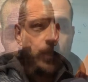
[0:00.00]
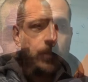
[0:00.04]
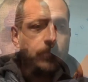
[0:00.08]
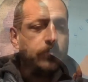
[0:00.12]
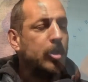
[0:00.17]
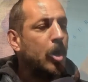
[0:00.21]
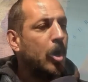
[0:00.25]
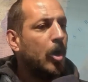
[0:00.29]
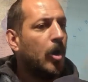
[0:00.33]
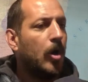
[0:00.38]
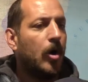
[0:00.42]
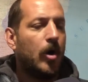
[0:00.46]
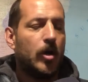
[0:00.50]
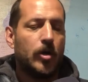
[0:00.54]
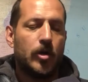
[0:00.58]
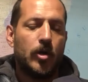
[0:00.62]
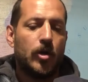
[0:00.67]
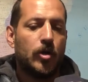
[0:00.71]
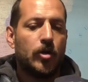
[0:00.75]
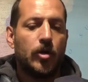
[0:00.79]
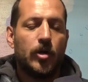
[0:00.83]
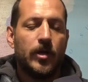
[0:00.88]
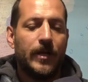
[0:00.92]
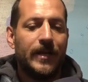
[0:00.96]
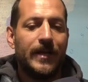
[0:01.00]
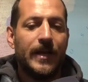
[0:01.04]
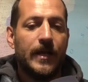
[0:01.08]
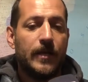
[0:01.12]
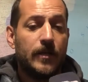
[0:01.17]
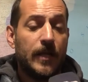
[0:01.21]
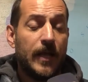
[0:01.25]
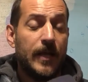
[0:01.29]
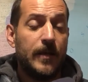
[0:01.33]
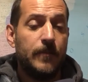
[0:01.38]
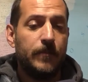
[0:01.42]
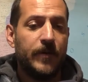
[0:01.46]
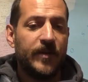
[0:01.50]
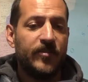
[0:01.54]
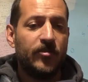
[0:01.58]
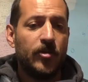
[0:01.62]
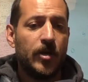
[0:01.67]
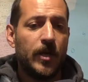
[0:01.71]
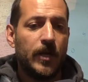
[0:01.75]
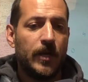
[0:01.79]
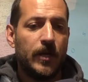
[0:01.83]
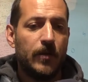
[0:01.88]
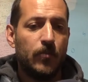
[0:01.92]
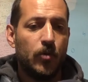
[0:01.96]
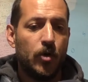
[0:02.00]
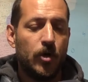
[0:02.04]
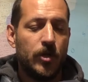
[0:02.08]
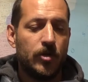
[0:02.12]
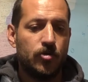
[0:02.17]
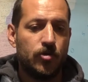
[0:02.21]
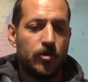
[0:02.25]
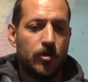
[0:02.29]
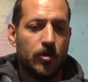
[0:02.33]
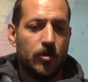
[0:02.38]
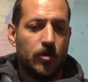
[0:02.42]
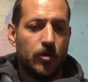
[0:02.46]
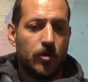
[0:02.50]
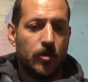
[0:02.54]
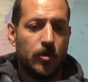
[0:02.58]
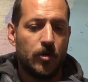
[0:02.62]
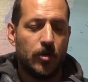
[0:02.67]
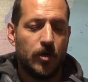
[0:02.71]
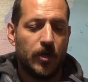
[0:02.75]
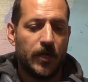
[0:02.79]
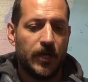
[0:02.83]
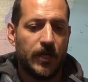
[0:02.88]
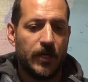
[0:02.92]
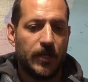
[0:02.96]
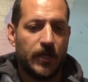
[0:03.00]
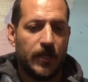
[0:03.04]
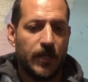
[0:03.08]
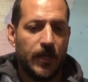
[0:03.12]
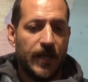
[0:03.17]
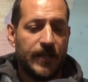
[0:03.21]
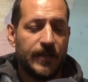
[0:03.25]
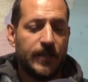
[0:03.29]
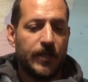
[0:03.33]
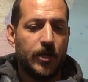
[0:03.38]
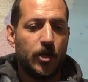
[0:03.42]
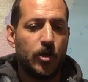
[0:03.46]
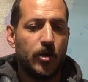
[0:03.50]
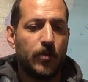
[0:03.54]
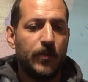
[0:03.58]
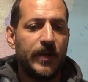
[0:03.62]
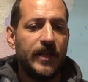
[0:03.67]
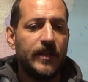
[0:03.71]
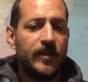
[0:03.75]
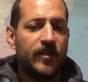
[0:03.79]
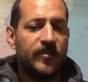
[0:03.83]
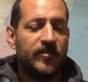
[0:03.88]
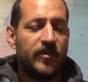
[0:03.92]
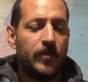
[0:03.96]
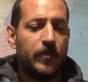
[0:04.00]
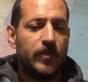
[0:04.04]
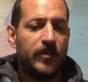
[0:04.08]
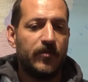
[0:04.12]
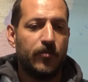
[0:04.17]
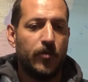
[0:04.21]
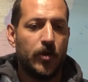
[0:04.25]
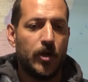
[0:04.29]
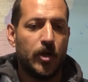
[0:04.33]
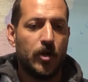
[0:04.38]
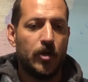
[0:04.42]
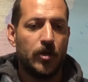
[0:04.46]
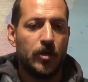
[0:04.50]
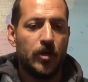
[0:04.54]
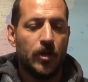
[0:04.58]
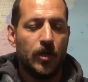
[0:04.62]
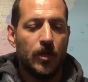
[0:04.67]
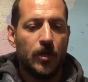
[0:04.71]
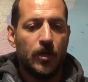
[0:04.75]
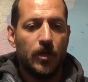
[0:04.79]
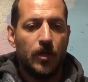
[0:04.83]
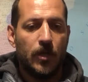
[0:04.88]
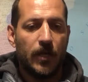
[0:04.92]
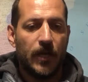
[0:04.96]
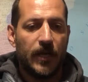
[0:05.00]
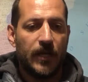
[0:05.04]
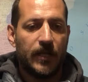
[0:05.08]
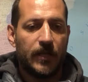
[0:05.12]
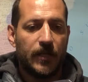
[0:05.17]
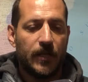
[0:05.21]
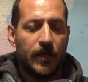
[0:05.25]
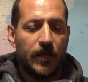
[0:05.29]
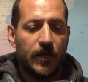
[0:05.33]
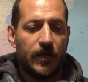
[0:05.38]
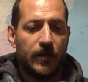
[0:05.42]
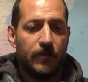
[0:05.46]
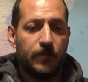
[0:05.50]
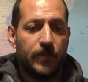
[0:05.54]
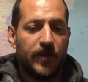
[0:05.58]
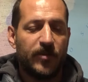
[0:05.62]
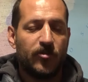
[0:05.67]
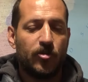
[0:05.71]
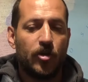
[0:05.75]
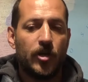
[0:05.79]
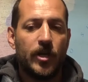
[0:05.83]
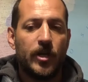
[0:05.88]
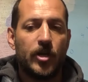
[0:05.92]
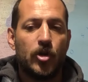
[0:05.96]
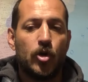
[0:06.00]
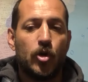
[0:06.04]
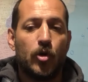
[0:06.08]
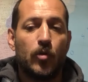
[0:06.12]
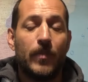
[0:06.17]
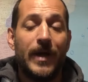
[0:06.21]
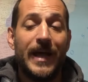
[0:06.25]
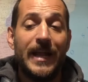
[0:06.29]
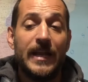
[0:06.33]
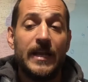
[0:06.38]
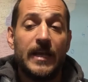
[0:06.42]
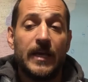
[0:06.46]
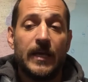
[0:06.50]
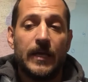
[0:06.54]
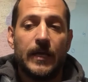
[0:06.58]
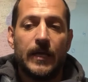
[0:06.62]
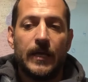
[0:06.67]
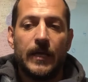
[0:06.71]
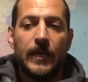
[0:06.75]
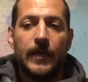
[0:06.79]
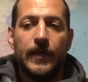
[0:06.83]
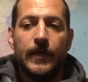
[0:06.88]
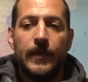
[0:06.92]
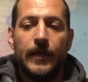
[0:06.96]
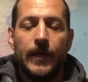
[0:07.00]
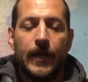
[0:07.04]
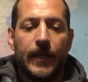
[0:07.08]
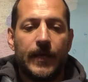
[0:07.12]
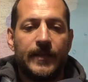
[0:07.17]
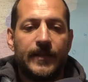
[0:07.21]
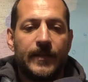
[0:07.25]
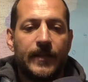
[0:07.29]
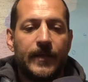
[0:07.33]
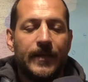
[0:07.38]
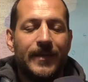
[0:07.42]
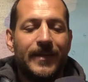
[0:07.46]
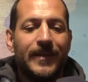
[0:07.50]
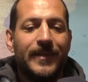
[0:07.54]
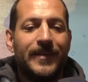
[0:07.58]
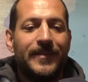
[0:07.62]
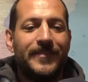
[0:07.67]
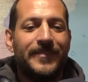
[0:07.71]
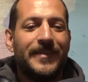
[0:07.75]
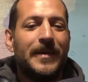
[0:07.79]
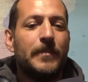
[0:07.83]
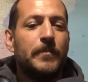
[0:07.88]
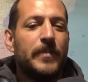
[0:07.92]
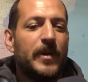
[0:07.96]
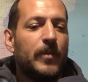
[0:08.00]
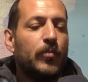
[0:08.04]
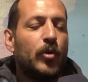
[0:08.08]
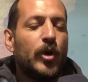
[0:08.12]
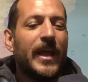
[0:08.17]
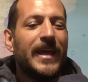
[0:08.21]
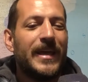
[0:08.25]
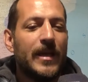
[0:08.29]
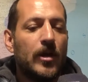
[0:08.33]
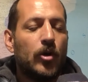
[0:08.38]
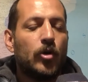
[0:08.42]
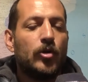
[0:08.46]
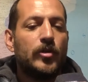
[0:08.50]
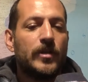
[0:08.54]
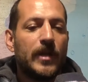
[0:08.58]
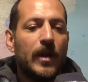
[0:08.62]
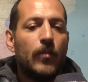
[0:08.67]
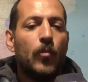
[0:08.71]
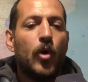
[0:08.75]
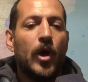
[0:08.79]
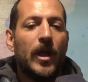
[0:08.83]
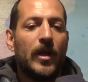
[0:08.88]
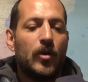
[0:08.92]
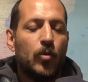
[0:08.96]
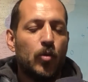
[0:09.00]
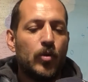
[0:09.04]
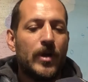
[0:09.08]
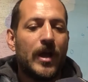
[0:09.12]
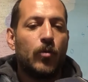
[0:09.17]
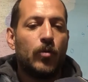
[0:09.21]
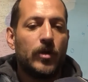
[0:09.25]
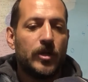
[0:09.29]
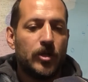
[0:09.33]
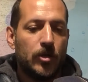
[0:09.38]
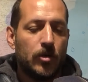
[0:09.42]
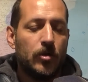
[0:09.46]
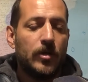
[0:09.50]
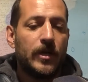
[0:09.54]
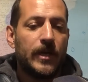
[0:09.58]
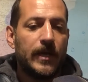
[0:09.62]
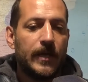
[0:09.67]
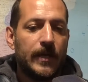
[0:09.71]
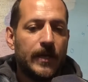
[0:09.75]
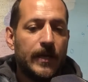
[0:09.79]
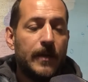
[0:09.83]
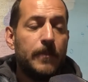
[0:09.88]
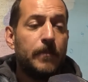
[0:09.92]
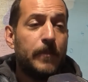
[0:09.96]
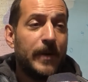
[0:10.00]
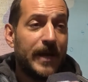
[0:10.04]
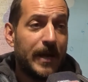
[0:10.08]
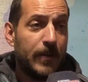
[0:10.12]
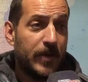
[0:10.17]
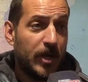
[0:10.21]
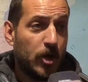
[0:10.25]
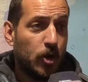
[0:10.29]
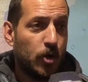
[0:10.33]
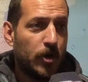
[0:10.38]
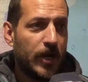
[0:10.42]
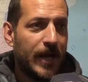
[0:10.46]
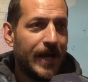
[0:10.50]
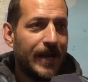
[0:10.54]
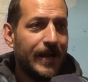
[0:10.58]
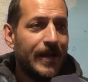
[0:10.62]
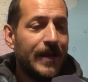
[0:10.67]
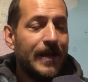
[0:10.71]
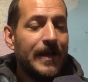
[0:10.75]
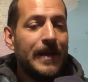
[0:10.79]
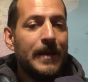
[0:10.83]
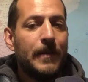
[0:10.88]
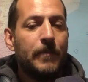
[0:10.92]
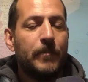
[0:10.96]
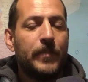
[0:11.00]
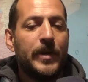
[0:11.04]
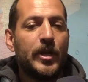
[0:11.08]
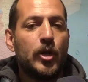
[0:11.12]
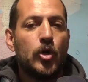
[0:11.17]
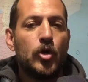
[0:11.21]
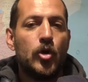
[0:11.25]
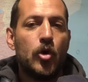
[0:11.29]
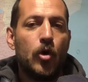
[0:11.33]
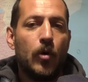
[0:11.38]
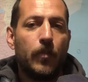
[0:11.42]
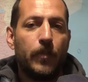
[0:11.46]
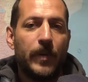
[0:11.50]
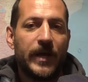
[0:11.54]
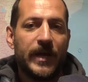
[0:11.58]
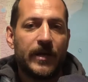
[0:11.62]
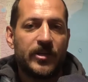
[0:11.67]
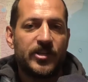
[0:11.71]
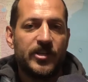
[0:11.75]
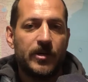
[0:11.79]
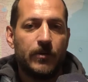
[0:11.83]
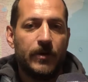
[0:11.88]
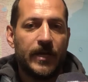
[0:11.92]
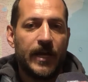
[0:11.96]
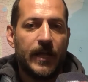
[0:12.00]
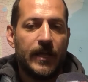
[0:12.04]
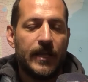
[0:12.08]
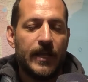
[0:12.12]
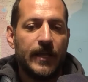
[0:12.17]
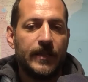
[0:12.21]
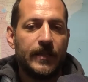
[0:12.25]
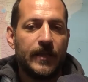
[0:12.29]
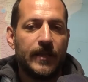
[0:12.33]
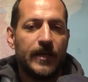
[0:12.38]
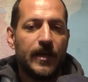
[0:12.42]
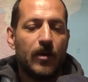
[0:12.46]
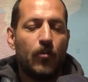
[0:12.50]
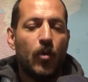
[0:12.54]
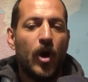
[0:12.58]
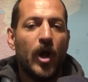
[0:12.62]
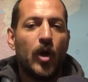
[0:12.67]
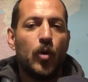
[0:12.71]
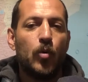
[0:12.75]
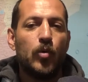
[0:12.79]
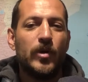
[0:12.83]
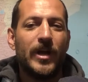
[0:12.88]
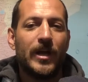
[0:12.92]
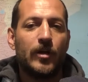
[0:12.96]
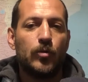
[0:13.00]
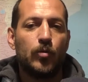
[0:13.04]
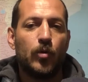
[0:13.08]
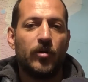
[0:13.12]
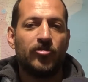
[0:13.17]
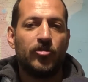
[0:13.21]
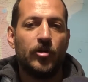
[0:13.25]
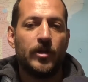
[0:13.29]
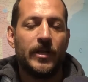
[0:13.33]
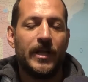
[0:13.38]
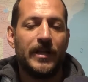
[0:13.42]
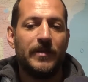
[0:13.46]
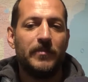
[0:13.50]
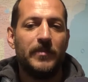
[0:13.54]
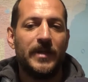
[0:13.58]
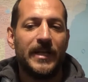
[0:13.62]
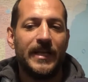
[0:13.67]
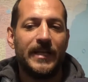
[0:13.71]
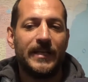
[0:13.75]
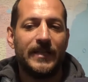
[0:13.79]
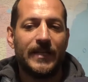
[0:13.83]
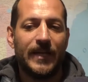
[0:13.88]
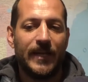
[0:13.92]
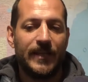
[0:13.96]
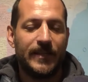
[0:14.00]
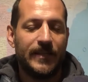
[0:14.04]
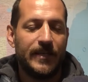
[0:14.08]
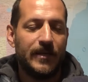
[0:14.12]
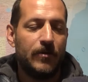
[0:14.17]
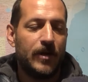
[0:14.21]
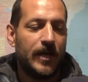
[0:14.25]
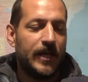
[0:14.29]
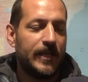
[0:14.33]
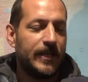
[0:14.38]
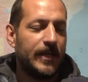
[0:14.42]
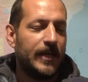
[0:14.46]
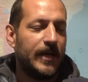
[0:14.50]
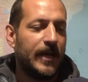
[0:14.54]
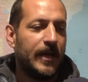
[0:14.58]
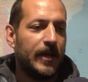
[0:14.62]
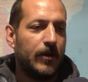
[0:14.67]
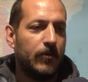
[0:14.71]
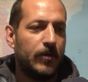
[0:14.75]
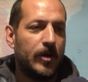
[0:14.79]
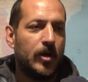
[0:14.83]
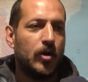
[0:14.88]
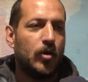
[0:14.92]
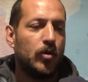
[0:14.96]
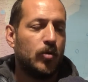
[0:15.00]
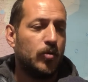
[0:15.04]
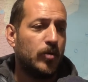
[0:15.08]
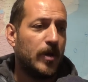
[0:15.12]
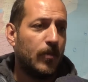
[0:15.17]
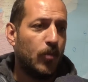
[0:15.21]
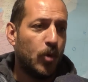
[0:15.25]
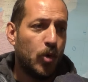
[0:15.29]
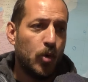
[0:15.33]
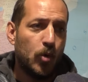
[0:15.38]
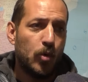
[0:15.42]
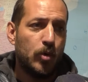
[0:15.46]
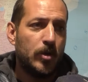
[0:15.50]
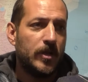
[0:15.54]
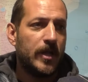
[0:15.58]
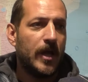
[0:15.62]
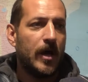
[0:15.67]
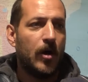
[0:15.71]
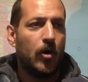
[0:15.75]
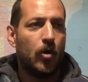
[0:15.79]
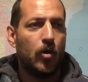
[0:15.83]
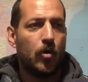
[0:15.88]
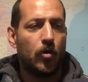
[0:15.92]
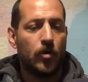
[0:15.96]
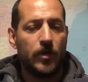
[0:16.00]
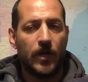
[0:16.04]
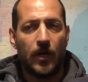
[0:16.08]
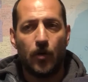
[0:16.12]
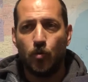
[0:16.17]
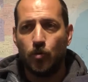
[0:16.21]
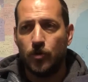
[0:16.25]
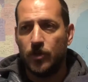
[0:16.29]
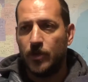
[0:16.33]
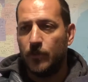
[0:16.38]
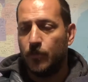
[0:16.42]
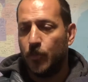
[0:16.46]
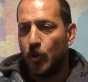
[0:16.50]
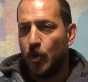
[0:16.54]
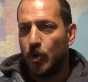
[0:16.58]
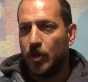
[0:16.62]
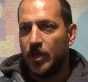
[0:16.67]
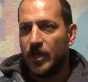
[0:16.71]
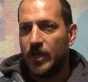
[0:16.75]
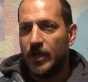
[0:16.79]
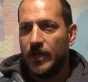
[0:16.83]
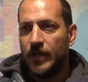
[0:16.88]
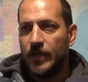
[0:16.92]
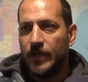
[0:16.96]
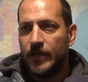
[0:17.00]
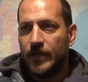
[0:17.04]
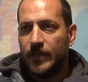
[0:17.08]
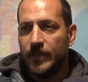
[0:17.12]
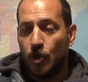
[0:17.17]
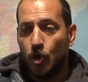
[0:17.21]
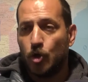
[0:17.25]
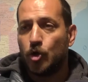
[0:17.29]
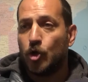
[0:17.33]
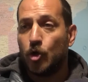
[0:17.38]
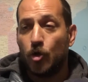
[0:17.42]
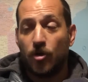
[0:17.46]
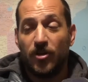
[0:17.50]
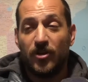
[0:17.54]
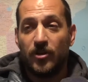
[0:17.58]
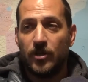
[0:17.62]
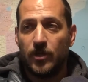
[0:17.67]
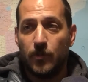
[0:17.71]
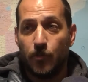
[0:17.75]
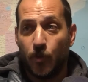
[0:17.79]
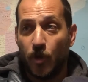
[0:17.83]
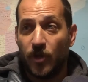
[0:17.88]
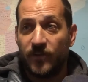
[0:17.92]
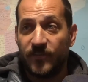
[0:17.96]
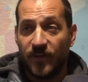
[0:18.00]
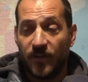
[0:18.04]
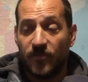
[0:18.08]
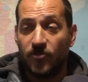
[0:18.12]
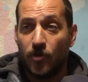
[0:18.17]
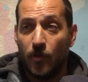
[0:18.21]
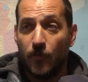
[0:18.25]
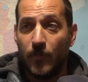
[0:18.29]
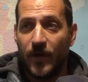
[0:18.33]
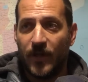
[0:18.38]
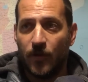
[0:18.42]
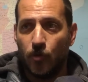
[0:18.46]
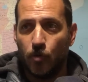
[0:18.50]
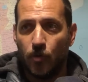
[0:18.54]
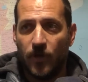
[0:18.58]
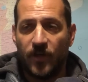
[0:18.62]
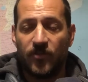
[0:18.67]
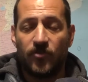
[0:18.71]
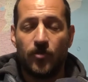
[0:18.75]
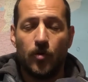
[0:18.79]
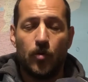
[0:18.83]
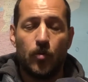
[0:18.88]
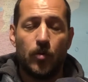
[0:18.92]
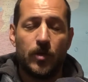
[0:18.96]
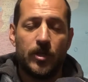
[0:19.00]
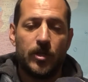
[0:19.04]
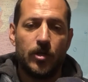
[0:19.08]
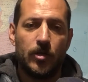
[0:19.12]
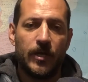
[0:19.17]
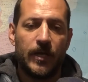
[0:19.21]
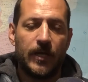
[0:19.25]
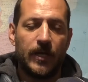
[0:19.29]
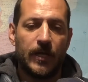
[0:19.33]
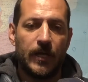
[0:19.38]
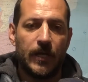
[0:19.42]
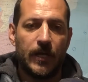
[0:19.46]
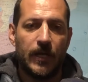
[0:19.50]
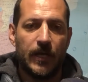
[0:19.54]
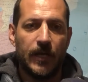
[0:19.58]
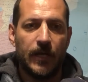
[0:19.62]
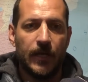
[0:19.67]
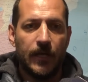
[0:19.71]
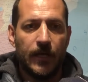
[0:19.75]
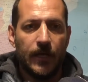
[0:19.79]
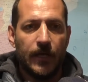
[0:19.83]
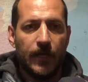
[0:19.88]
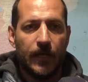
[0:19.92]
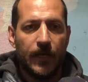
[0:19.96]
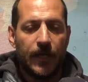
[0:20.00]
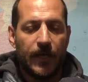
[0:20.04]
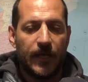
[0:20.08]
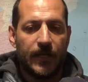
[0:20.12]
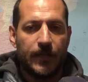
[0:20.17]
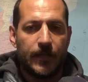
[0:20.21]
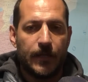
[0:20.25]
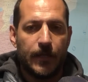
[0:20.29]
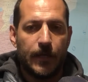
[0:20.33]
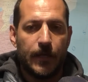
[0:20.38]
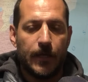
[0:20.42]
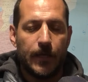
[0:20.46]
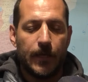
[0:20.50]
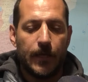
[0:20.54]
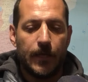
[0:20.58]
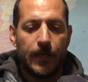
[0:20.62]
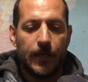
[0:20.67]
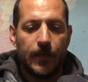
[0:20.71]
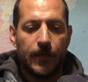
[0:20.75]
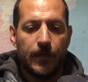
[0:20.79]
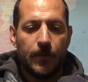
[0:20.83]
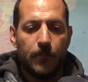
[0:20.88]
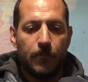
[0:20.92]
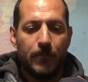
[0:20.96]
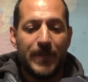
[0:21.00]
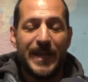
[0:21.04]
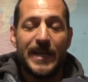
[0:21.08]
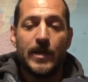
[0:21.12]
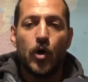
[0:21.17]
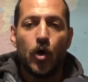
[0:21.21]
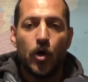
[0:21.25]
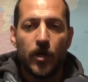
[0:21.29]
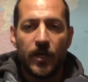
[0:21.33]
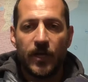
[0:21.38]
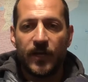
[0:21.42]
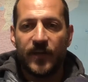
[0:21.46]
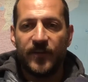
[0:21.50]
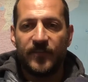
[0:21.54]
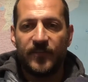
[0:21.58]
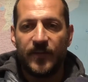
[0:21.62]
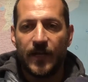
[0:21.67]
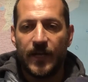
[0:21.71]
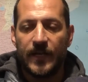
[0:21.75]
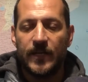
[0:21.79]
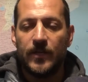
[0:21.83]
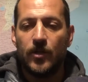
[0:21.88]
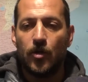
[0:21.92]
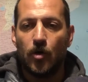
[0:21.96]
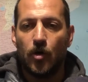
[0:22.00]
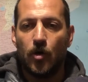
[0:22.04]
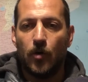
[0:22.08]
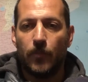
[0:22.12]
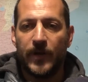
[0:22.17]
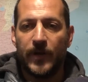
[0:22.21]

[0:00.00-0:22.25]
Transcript: No, no, las inspecciones que hemos hecho este, anteriormente siempre fueron este, inspecciones normales que este, siempre por ahí encontramos alguna cuestión que, es para mejorar, pero no para llevar adelante, digamos, alguna actuación administrativa que tenga que ver con una multa o con algún tipo de, otro tipo de sanción más dura. Son cuestiones que, este, menores que se han ido